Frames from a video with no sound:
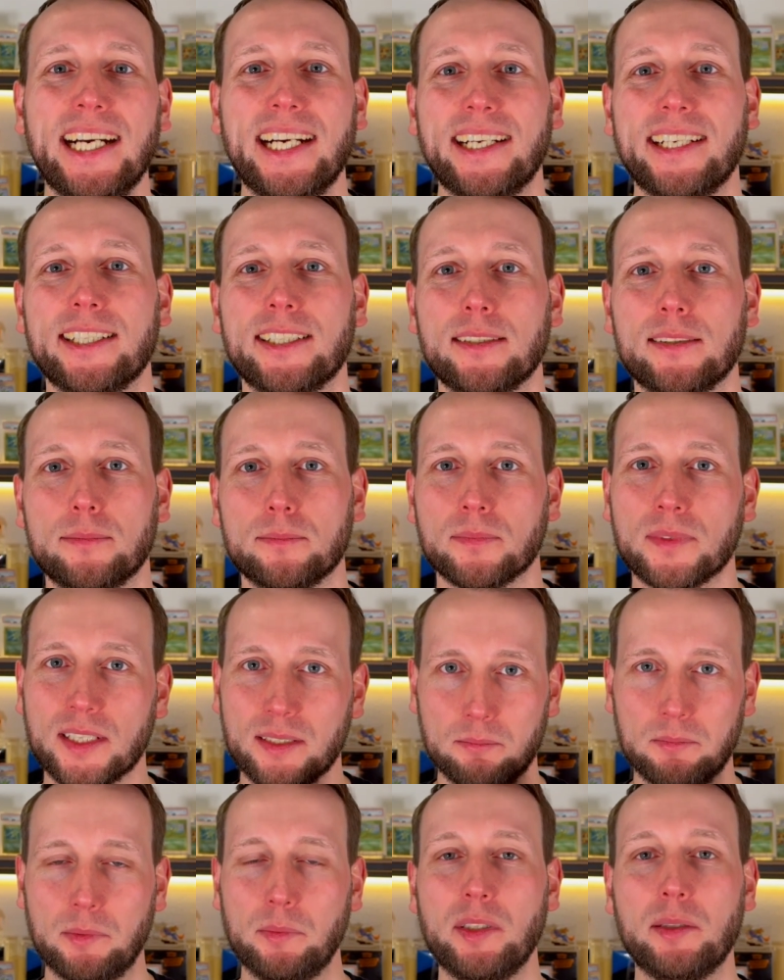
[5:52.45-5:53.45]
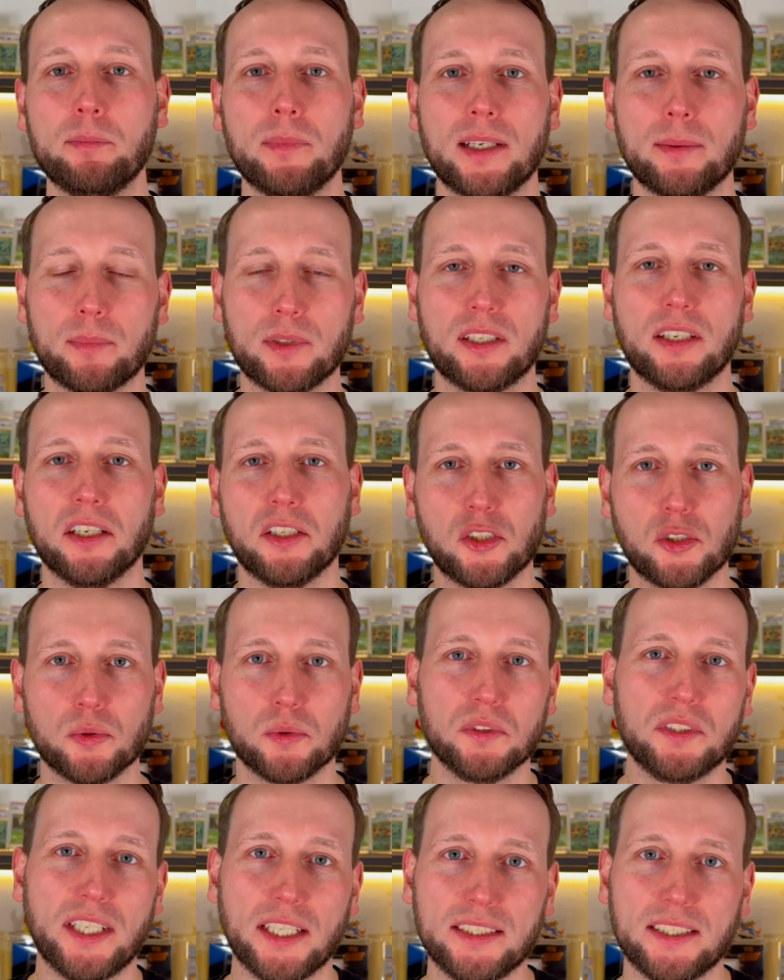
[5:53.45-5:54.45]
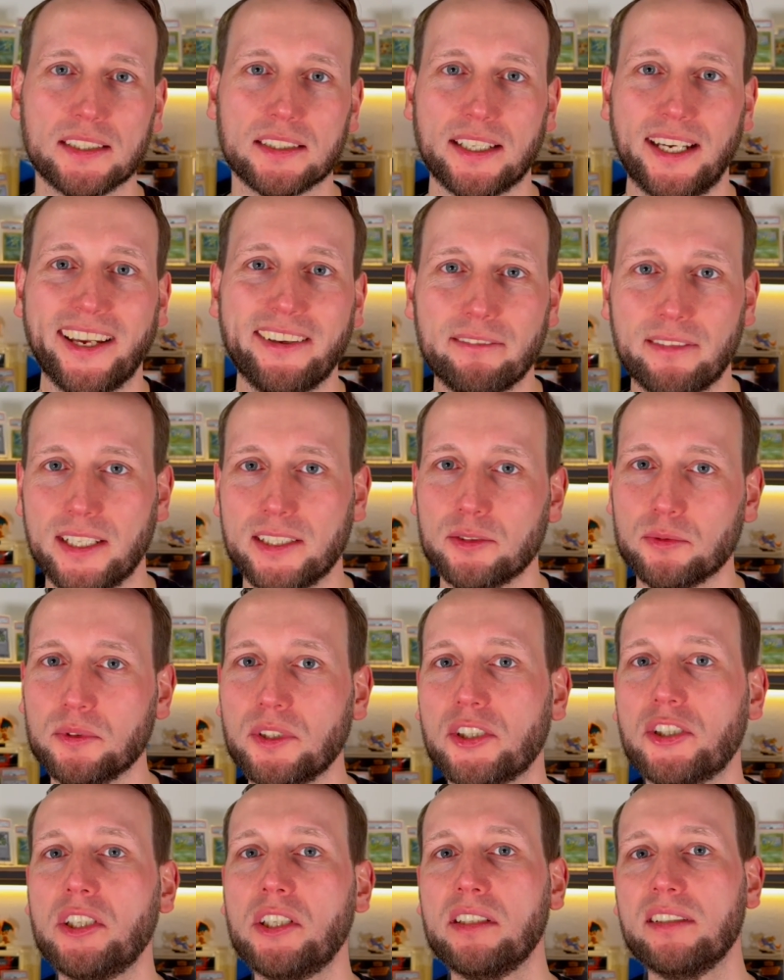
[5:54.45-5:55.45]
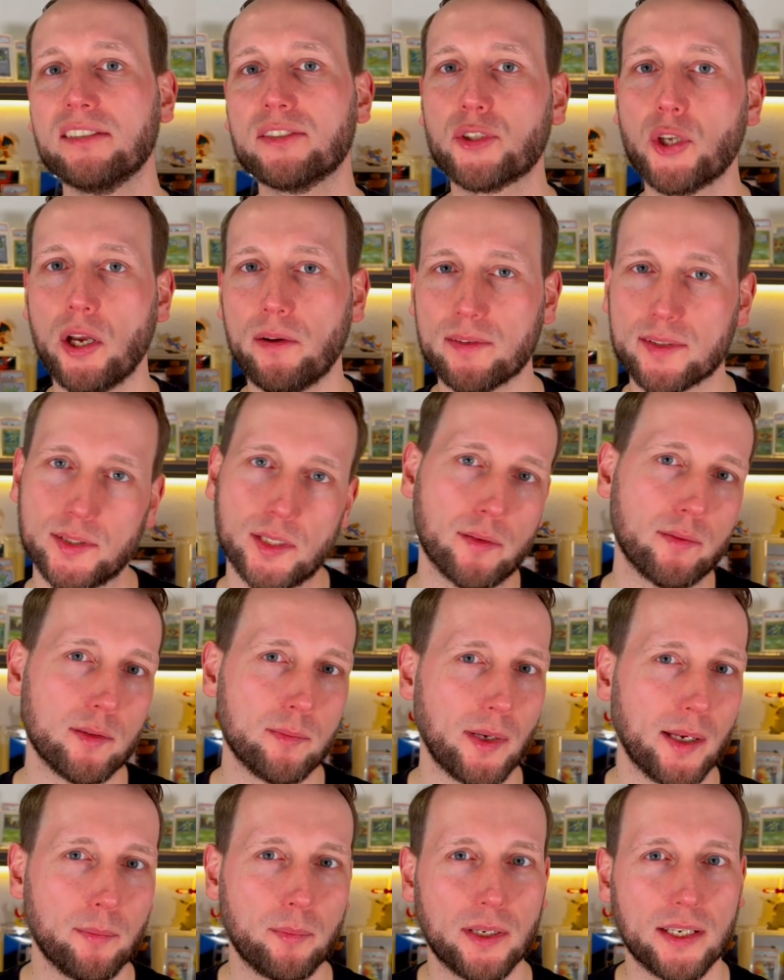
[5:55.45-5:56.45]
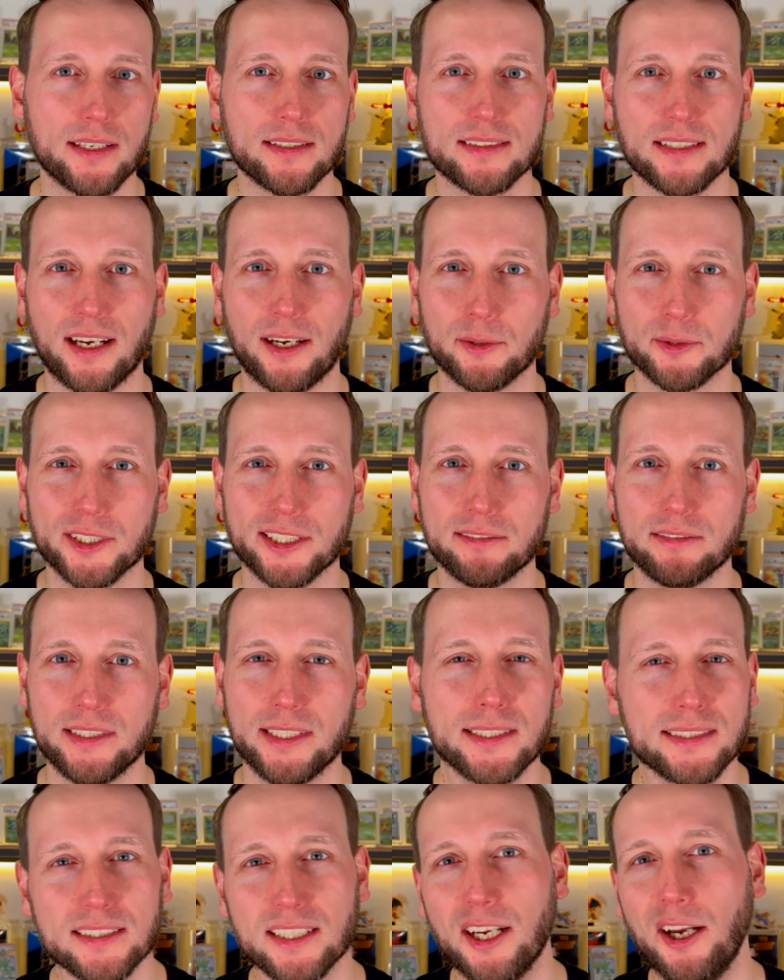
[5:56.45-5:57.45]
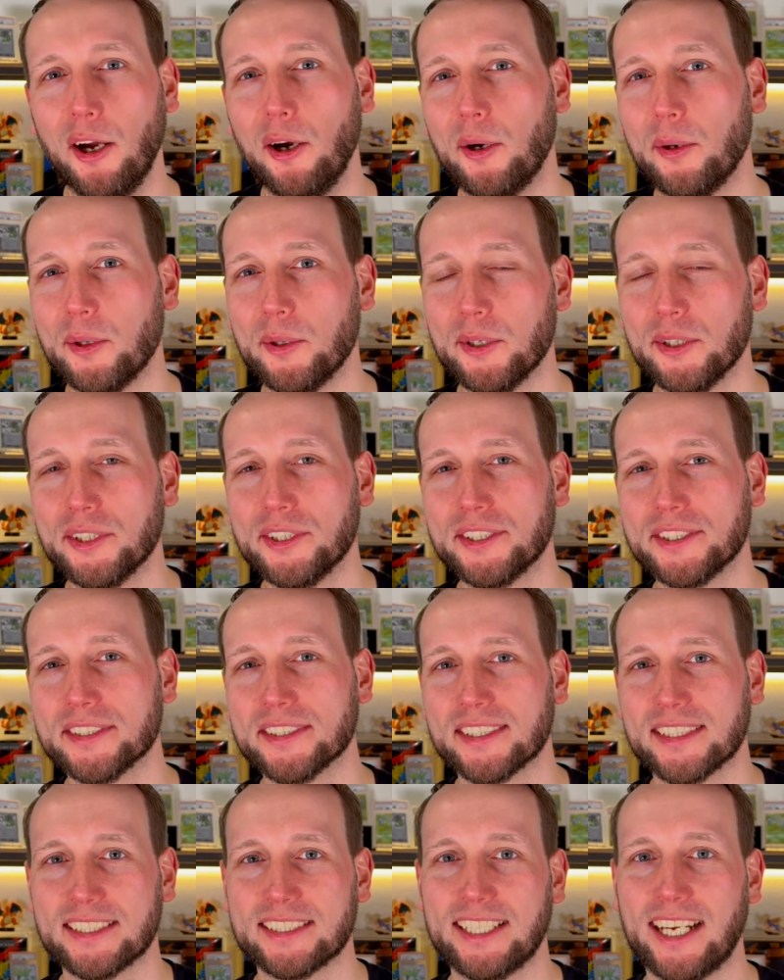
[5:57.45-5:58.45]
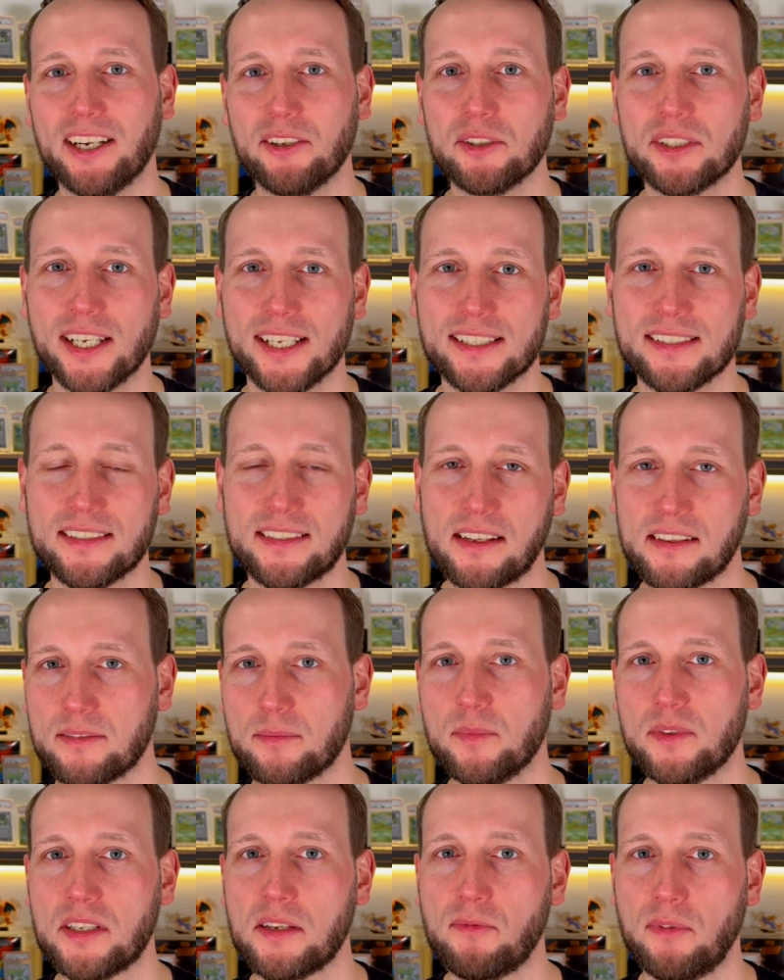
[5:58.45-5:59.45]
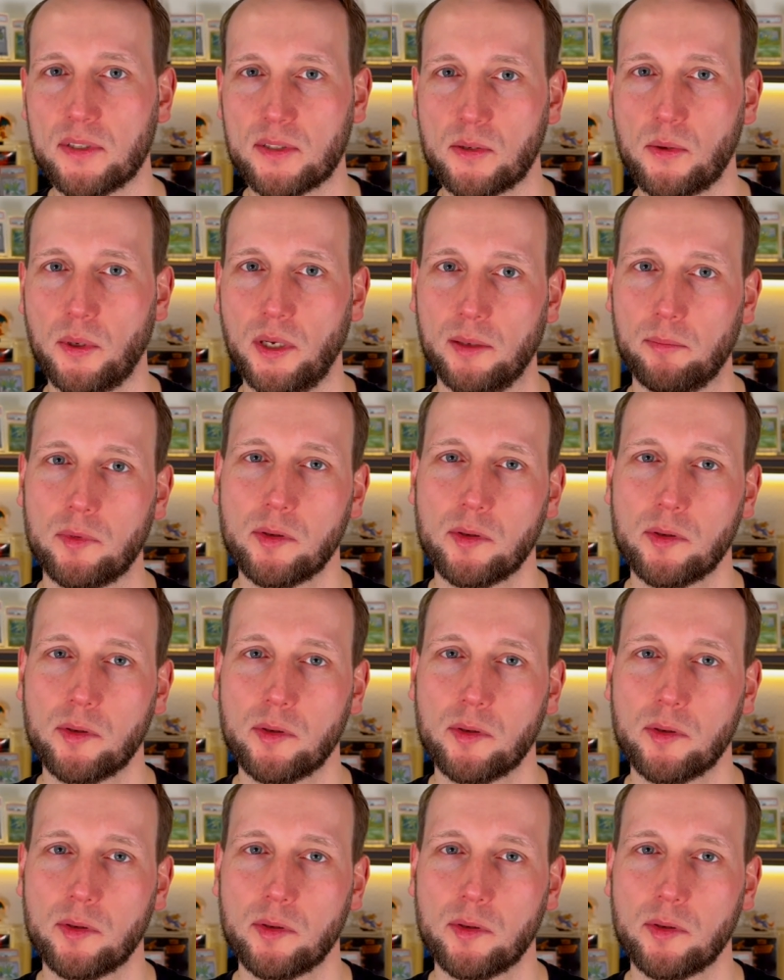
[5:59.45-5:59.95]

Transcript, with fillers: Ähm, Mimikma, Pikachu und die anderen drei waren in unterschiedlichen Service-Leveln bei PSA unterwegs und dadurch hat sich das ein bisschen verzögert.